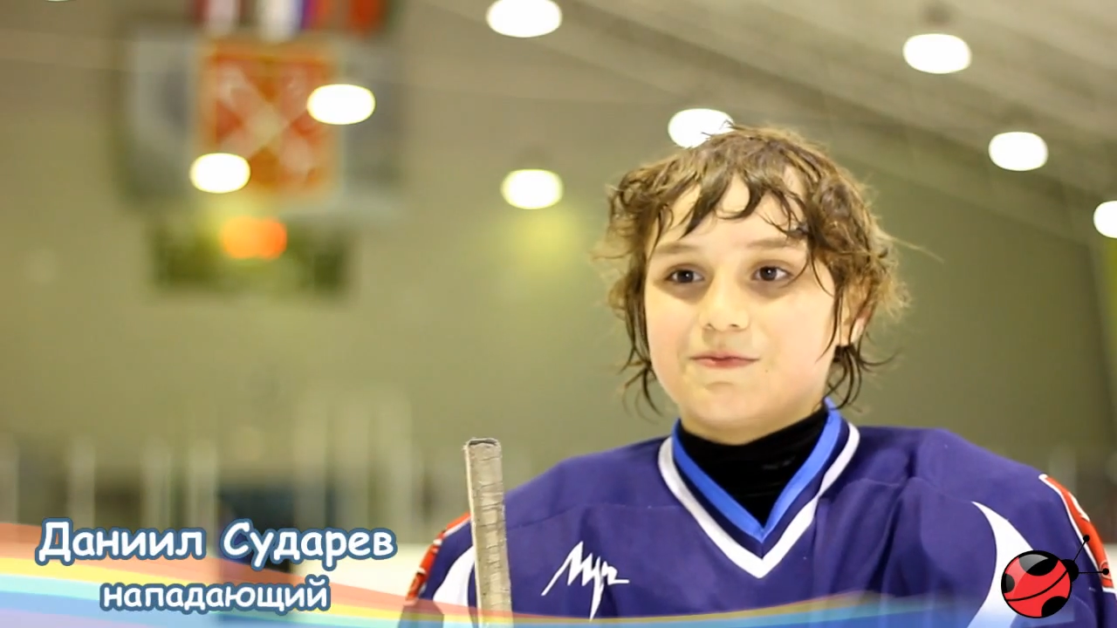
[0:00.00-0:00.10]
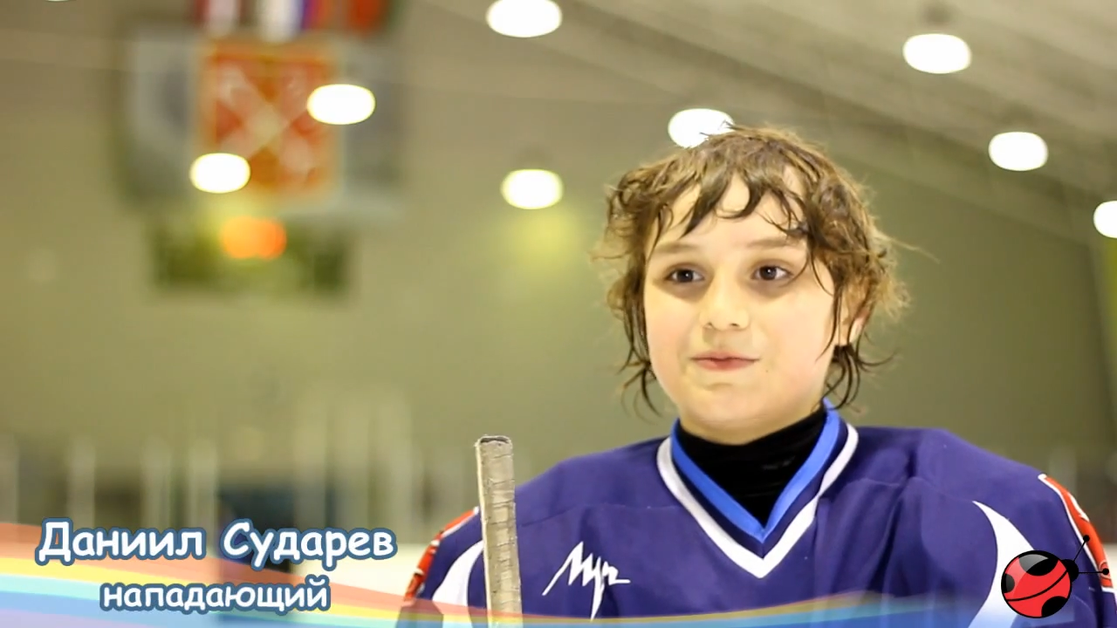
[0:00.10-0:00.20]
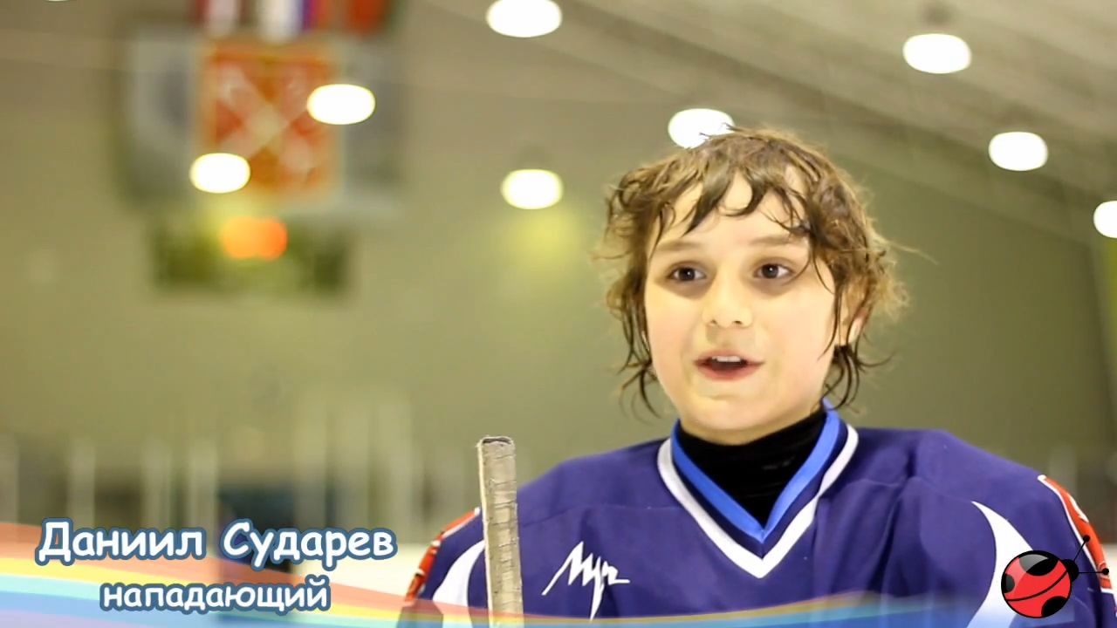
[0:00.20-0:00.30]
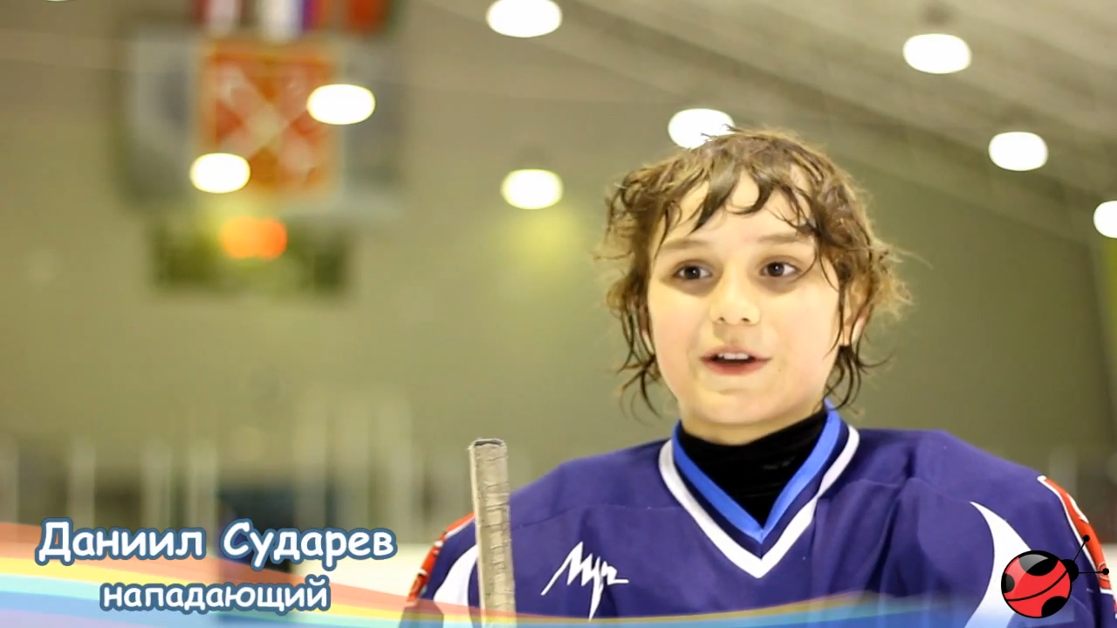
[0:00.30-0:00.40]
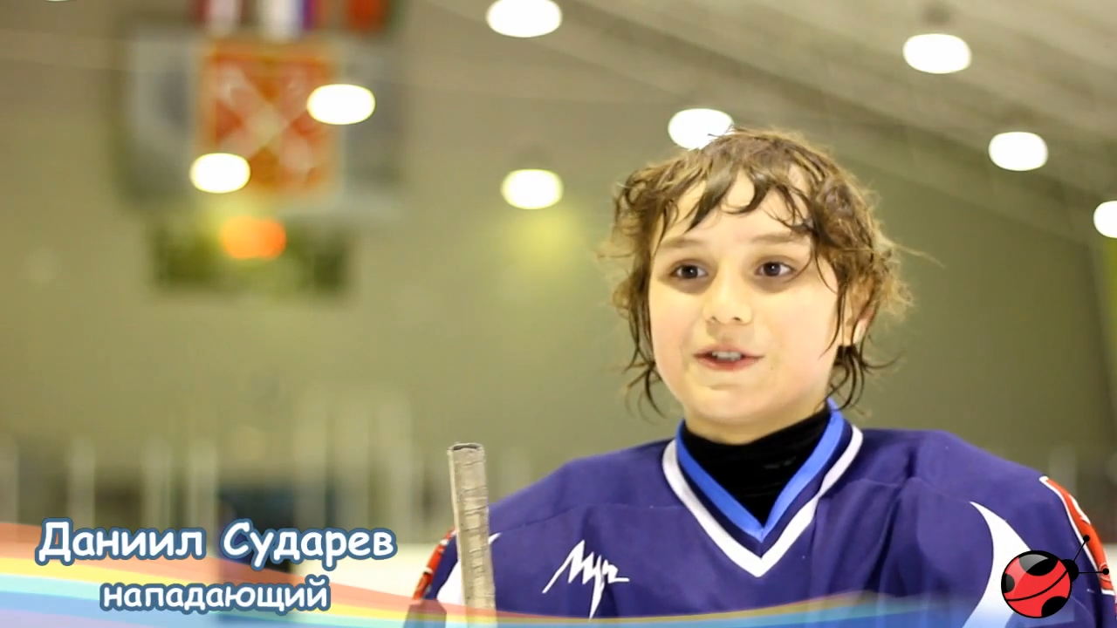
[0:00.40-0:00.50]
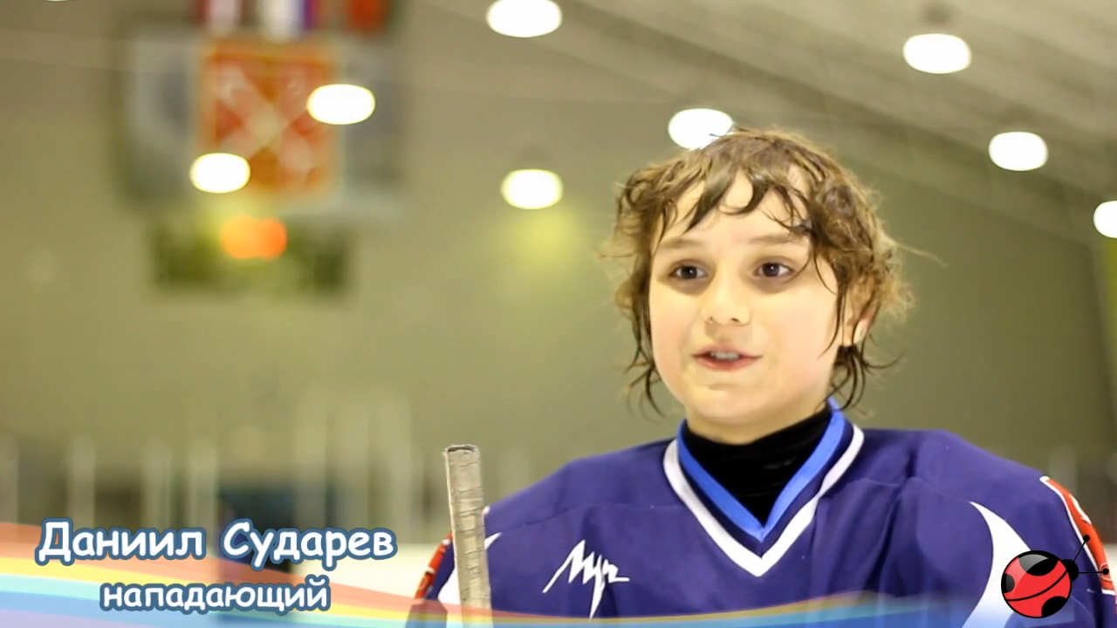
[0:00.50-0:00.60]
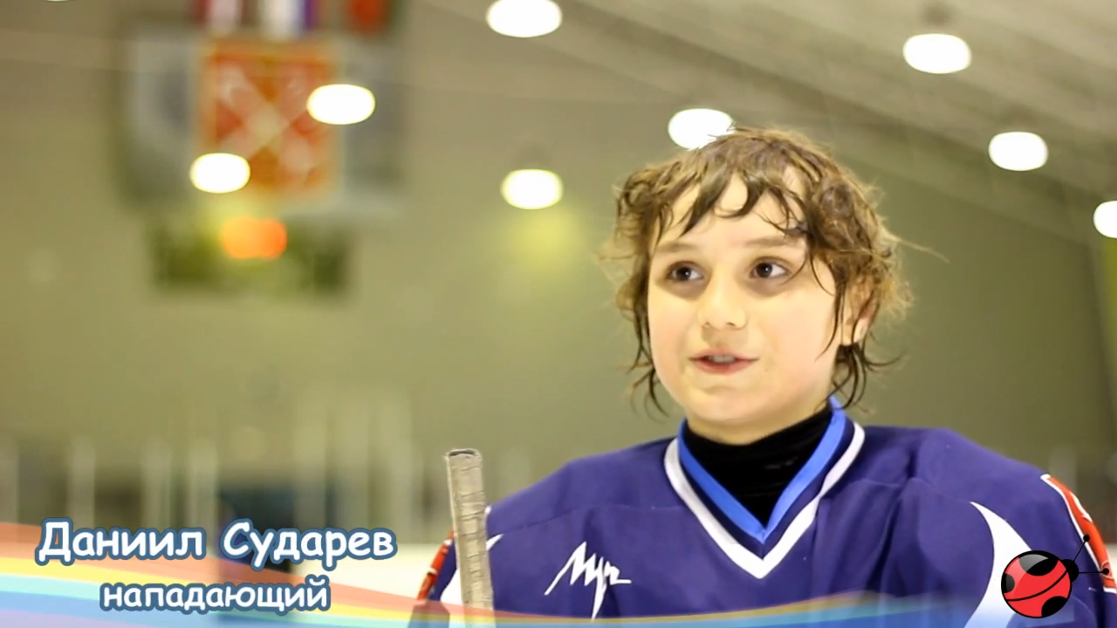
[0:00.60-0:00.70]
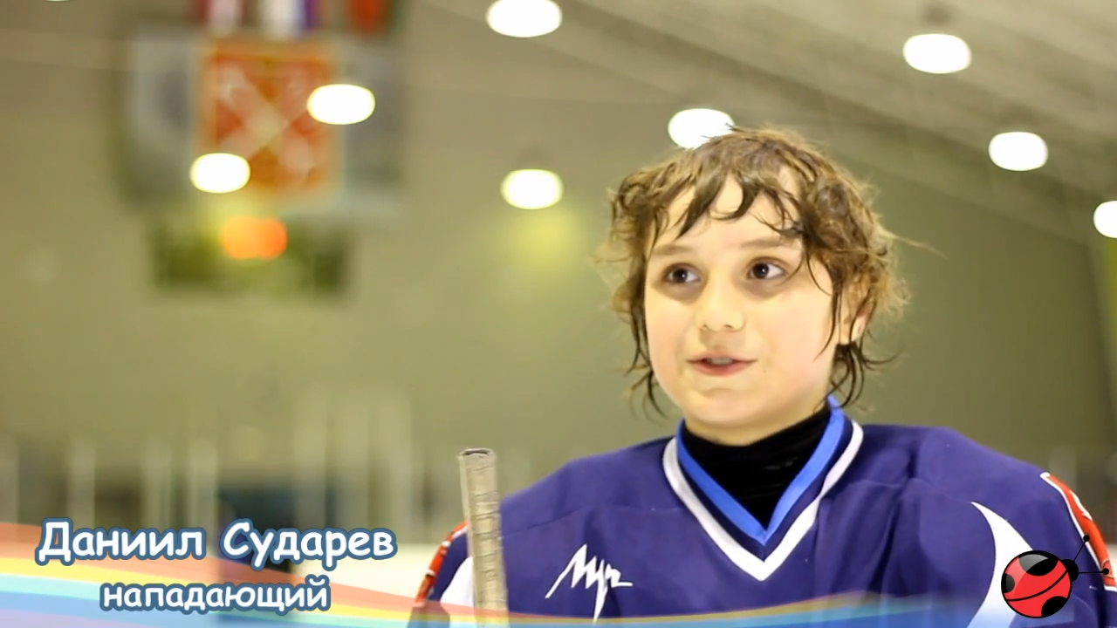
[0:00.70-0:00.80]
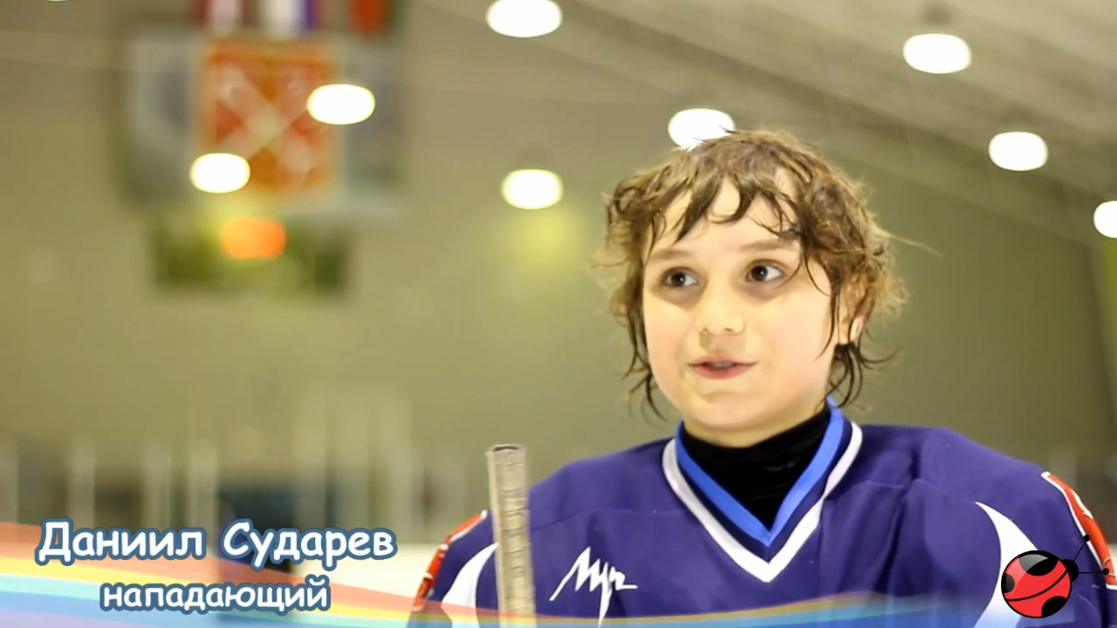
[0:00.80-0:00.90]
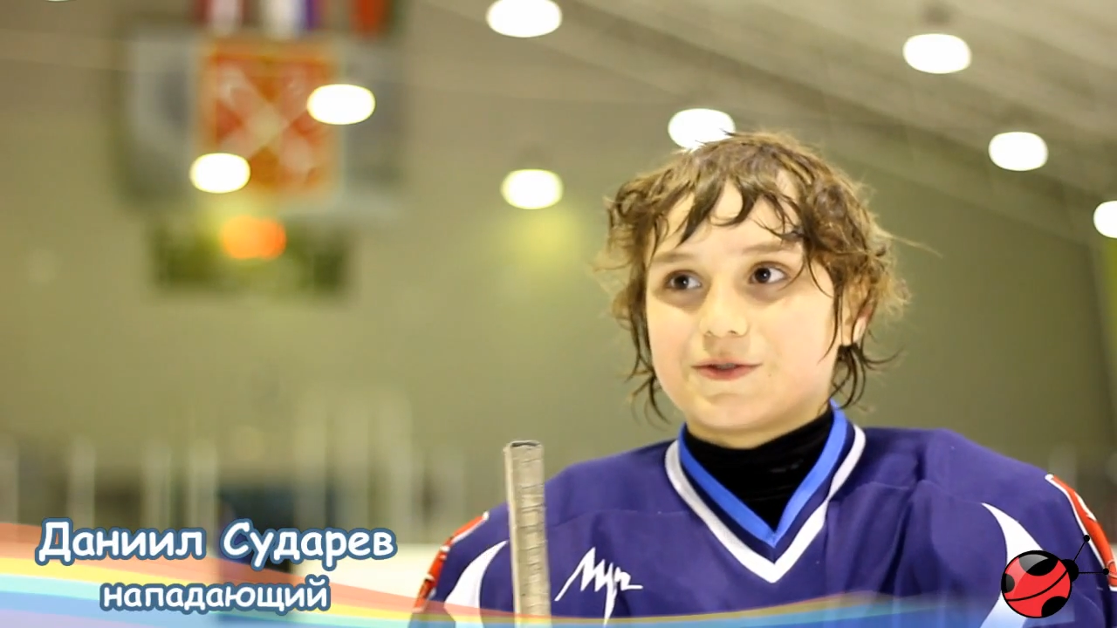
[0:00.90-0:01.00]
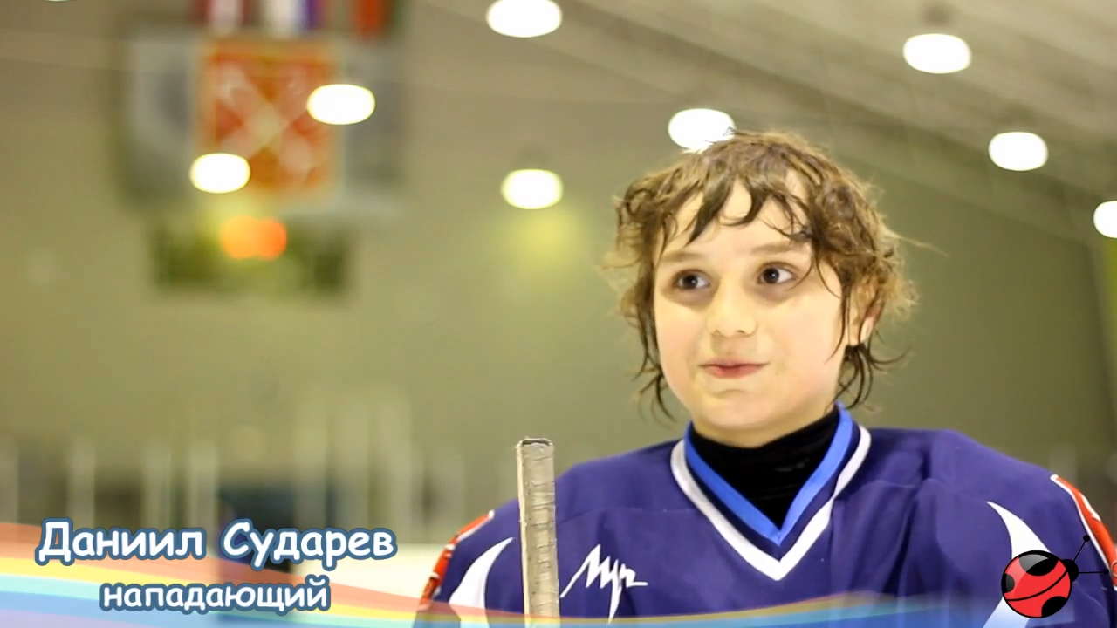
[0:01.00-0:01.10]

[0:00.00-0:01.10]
бегаешь